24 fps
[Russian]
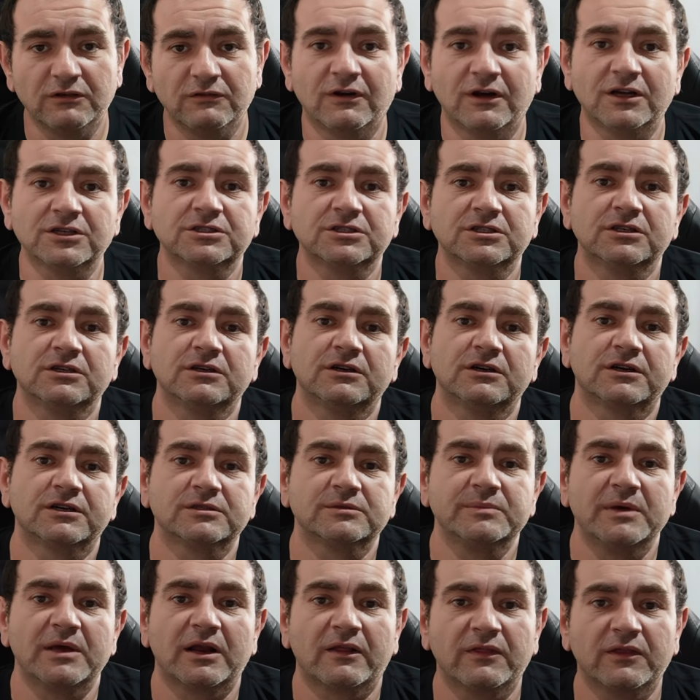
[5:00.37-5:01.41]
и ваши
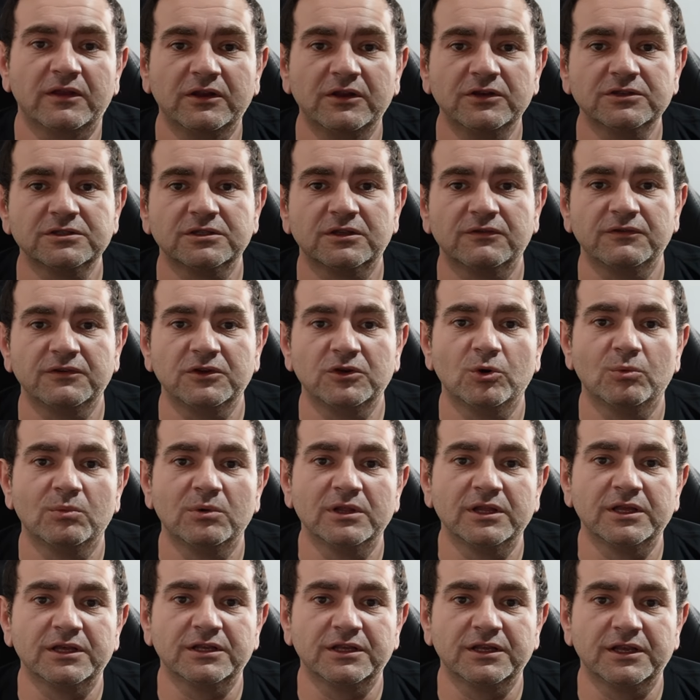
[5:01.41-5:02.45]
размеры. Надеюсь, это видео
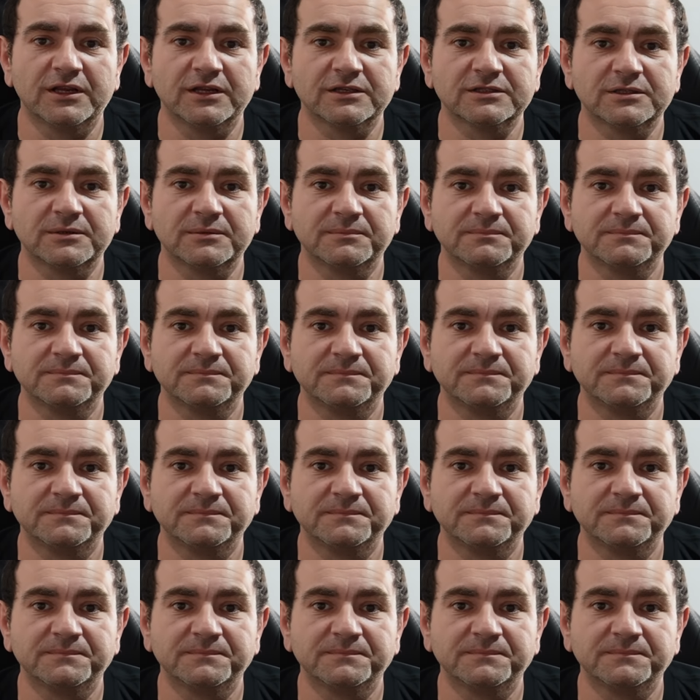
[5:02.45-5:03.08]
было интересным.